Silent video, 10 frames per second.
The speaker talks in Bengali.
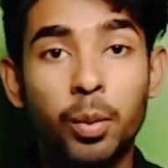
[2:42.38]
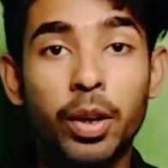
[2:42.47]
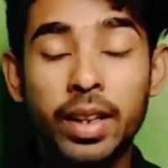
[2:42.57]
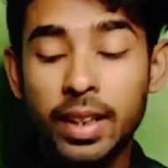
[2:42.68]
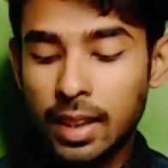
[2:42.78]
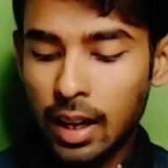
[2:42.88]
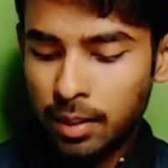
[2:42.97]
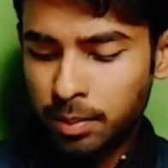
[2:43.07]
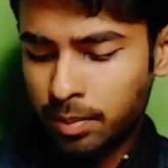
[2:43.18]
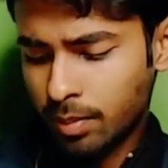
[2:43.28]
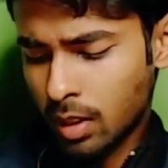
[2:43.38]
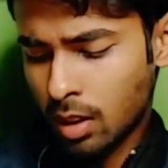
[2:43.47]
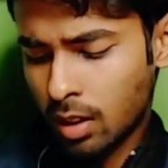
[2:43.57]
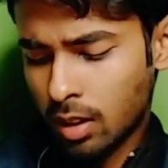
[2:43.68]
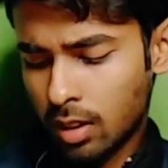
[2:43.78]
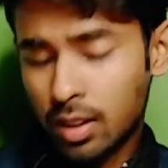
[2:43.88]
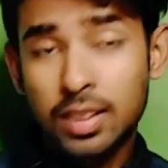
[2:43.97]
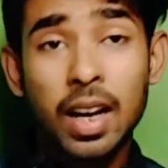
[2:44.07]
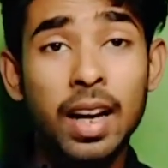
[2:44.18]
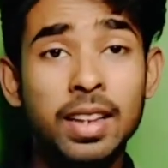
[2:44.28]
বইটির দাম
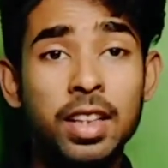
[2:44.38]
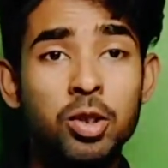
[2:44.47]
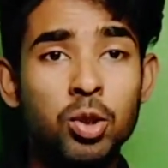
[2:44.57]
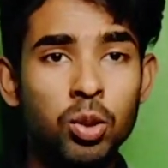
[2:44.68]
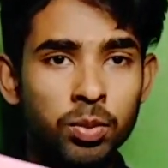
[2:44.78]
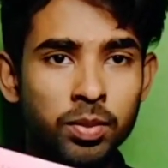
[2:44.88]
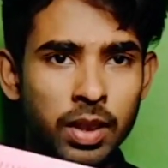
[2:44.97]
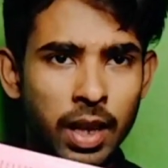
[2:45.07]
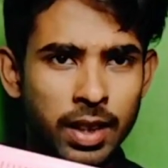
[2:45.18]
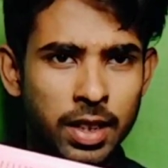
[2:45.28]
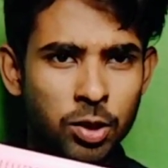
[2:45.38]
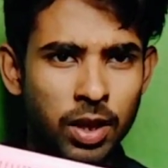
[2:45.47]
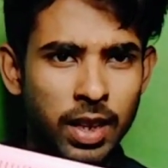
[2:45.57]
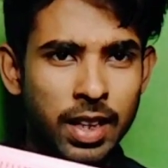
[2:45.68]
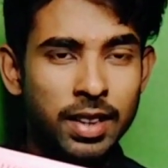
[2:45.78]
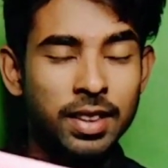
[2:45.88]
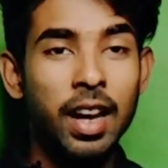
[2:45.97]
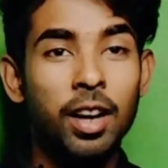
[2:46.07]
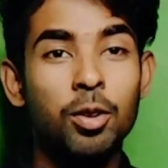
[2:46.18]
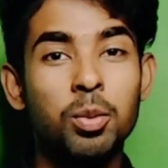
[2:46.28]
সাড়ে তিনশো সাড়ে তিনশো লেখা আছে
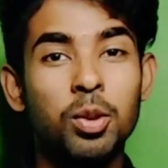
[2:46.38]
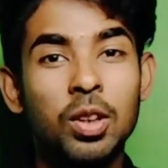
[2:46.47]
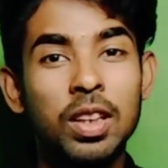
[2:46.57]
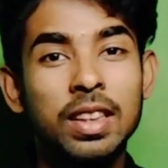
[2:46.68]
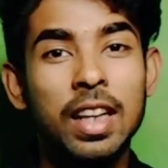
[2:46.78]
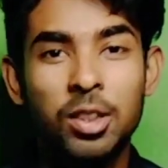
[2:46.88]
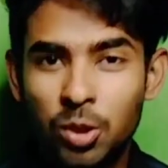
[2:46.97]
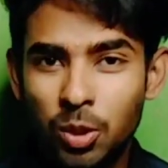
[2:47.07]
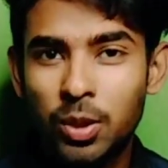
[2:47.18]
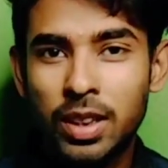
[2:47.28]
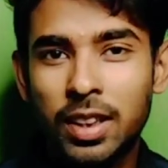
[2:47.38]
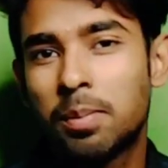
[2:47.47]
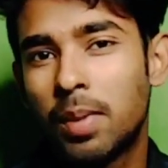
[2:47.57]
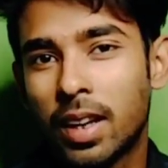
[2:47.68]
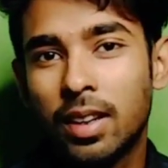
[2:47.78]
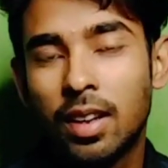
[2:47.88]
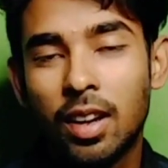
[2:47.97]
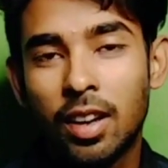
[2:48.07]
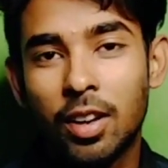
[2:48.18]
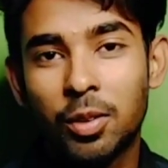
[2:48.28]
এখন বোধহয় চারশো হয়ে যেতে পারে
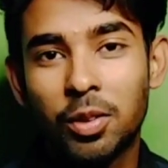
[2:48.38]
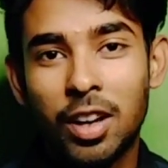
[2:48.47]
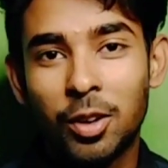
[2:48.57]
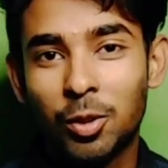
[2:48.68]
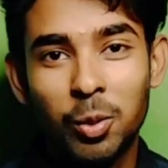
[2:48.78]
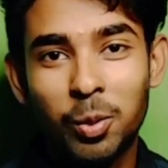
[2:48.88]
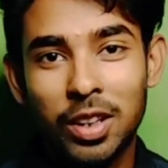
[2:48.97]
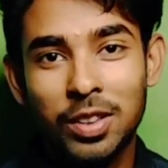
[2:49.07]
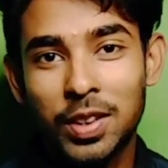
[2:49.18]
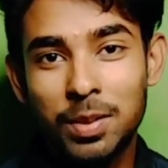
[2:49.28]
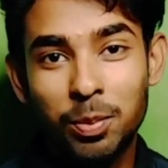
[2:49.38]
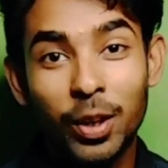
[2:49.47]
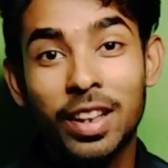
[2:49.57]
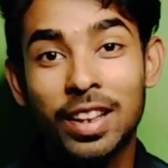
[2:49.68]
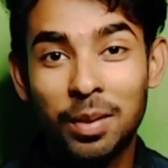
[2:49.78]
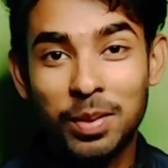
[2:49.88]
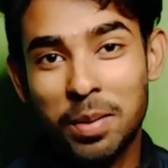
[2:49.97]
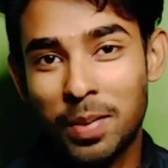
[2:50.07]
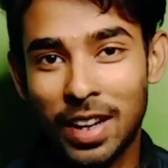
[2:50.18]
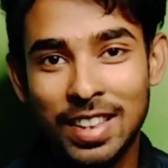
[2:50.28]
কারণ আনন্দ প্রকাশনী বইয়ের দাম
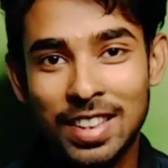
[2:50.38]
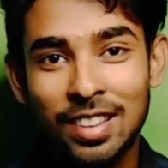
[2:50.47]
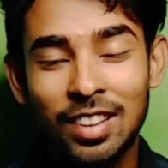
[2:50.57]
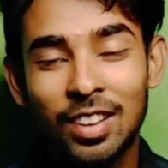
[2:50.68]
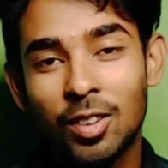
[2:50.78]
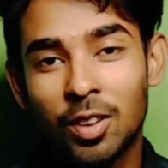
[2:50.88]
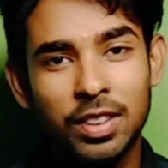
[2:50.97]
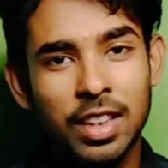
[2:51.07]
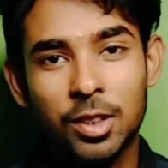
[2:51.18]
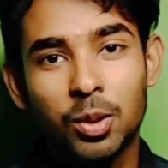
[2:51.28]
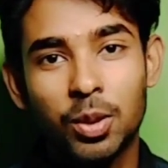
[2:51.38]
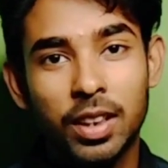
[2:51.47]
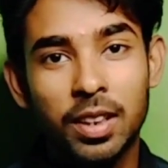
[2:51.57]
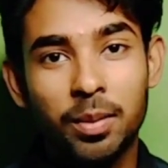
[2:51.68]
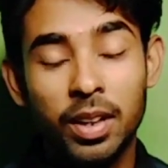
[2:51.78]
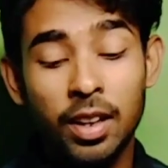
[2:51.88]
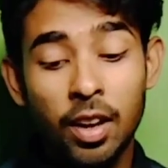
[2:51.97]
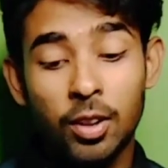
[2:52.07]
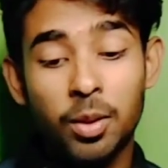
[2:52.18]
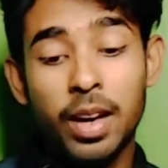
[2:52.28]
যা বাড়াচ্ছে তখন চারশো হয়ে যেতে পারে
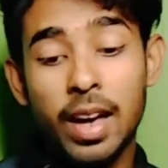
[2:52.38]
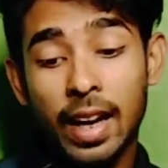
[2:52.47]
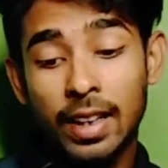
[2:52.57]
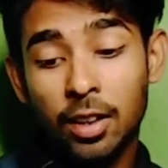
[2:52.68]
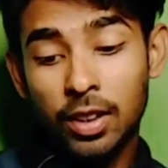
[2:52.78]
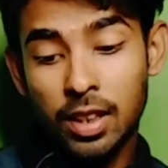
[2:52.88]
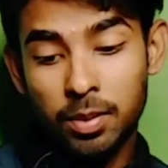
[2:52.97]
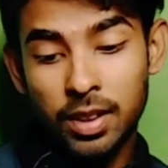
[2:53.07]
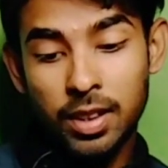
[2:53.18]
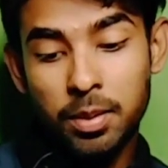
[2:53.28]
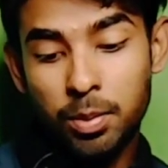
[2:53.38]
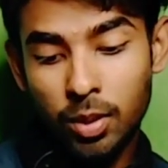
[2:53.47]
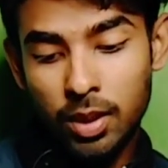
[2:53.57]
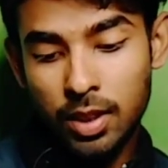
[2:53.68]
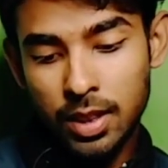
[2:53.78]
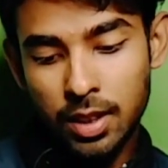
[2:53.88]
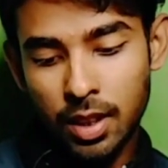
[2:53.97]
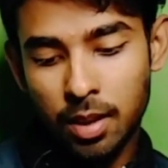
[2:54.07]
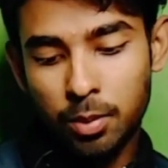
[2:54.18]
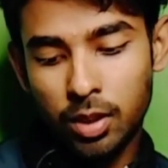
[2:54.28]
তবে হ্যাঁ একটা কথা আপনাদেরকে বলে দিই যেটা
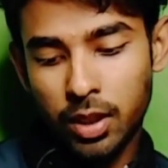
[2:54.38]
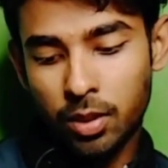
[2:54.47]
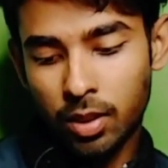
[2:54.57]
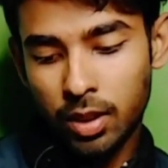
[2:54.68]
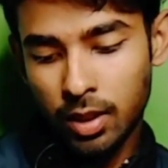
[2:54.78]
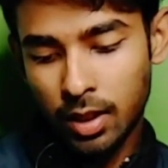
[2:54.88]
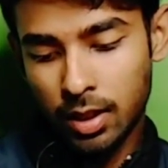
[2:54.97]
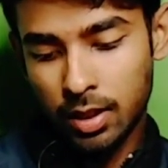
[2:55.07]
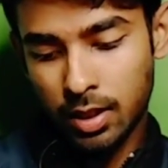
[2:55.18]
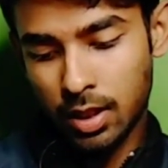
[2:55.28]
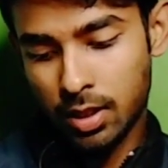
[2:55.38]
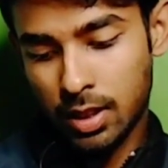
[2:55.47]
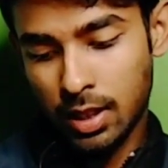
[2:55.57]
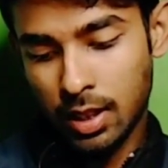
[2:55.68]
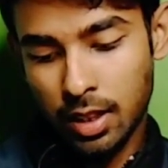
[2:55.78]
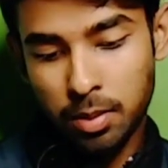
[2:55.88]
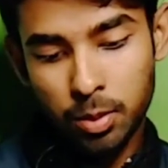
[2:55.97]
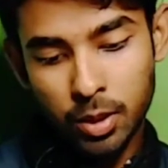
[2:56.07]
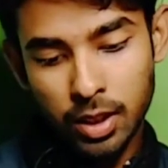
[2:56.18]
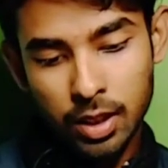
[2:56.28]
না বললেই নয় সেটা হচ্ছে এই
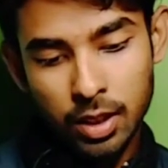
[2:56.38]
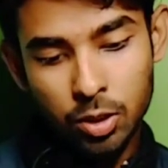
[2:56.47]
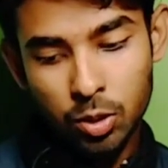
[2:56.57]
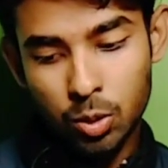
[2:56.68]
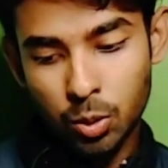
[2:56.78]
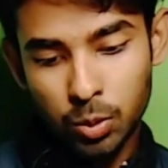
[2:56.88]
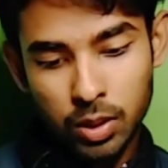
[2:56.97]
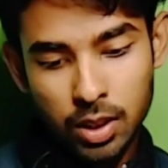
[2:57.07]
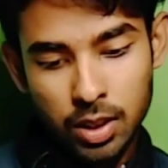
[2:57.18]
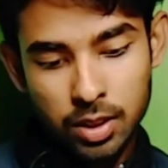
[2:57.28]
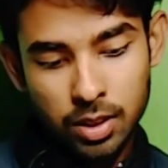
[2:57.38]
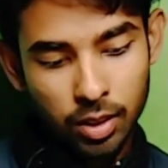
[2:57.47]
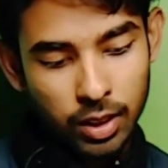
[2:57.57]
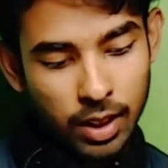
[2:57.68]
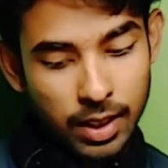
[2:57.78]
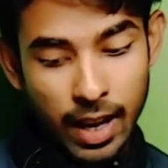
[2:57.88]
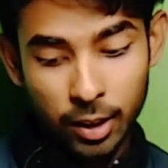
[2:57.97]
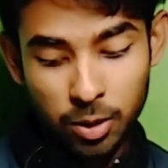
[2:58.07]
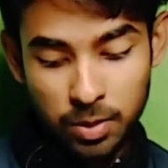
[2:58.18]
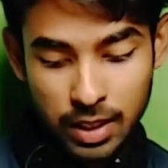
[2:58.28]
বইয়ের চৌত্রিশ অর্থাৎ
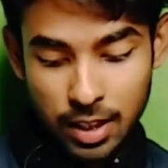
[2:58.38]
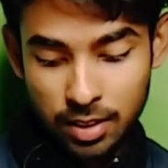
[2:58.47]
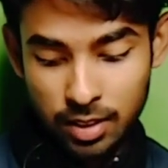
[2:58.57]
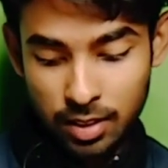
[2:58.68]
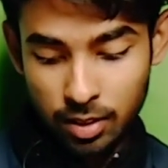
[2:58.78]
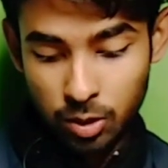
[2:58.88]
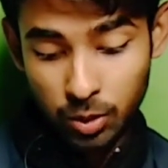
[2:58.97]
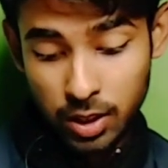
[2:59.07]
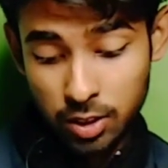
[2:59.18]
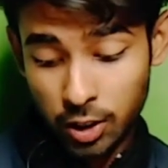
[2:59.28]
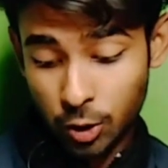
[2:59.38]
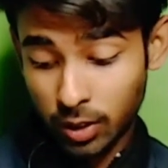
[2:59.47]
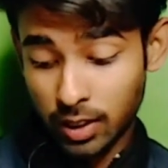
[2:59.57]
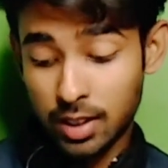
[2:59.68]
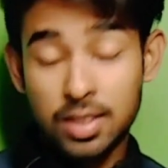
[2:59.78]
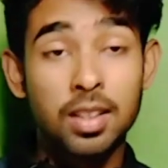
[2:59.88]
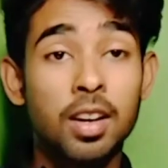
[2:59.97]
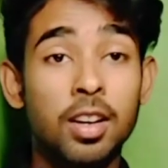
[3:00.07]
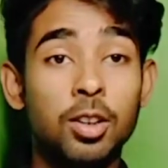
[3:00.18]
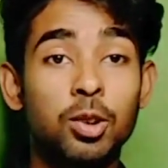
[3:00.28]
একদম শেষ চৌত্রিশ নয় ছত্রিশ
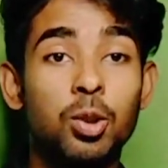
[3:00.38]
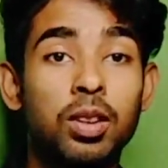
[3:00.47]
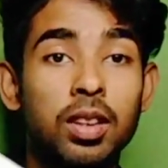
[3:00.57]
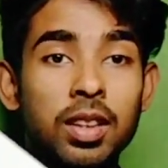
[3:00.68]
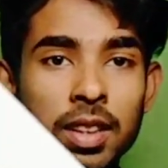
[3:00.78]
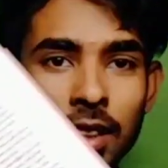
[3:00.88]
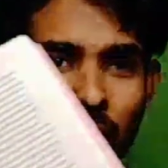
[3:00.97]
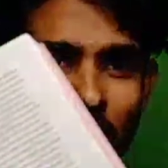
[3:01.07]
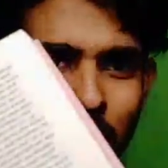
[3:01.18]
ছত্রিশ এই যে দেখতে